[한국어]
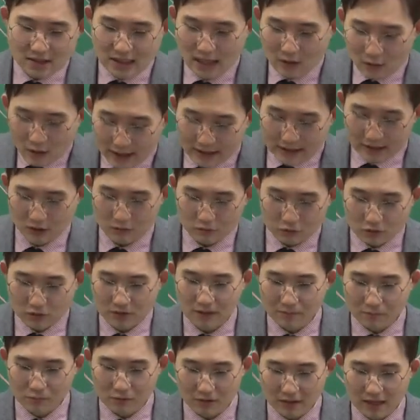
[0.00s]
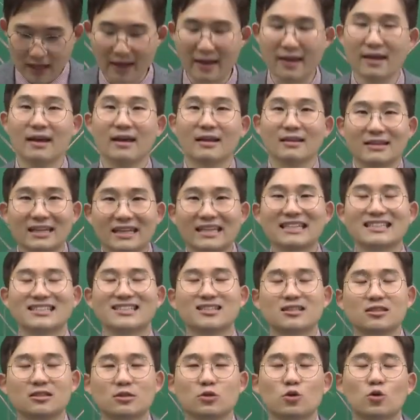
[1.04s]
상황에서 문제 풀 때 네
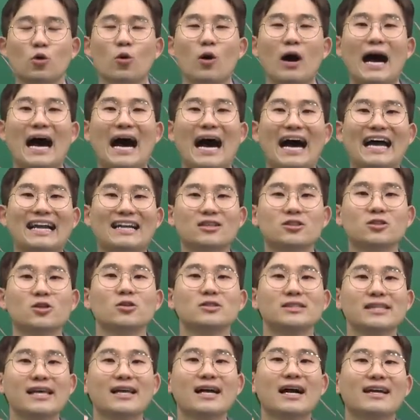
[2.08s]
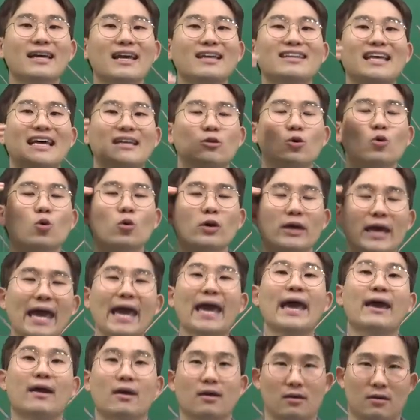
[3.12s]
스스로 알아서 생각해내도록
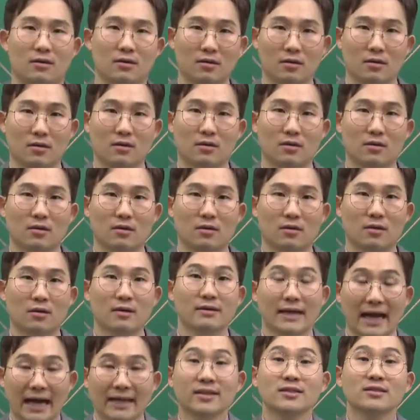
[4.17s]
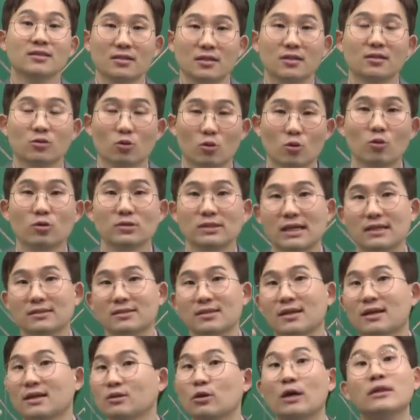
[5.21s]
해! 라는 의도로
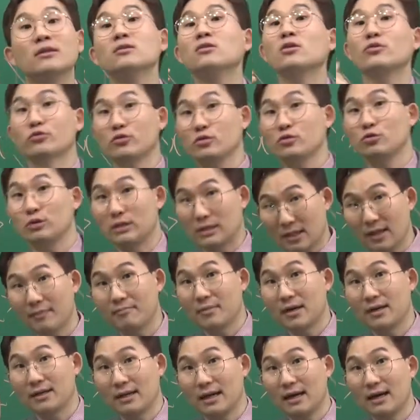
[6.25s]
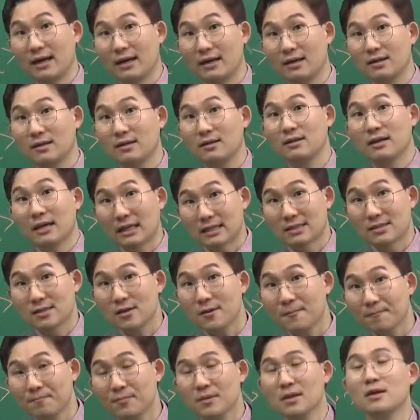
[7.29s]
삭제가 되는 것들도 있단 말이야.
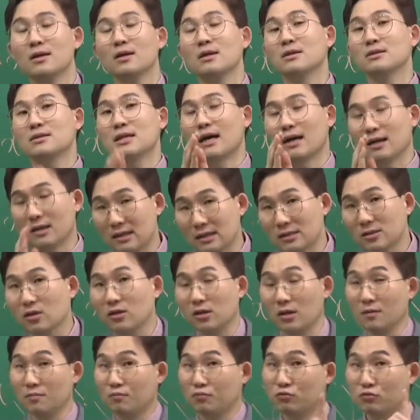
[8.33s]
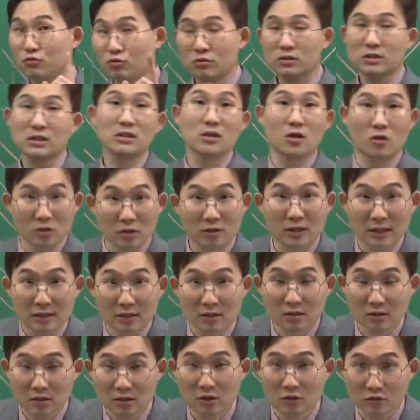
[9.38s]
알았어? 자, 그래서 이 부등식 영역
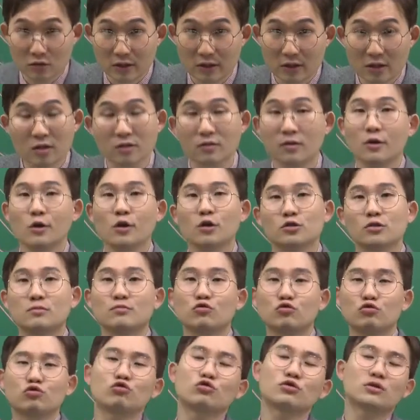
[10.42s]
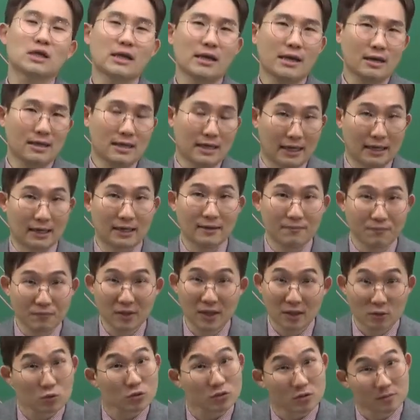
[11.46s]
같은 경우에는 좀 후자에
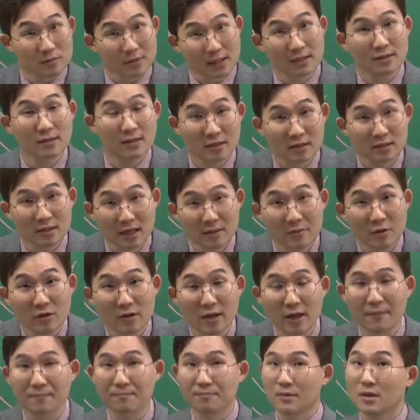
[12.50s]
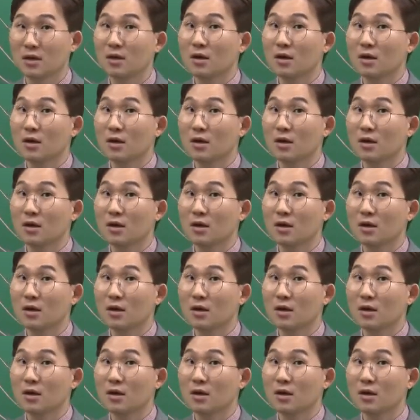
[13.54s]
가깝다고 좀 생각을 하면 돼.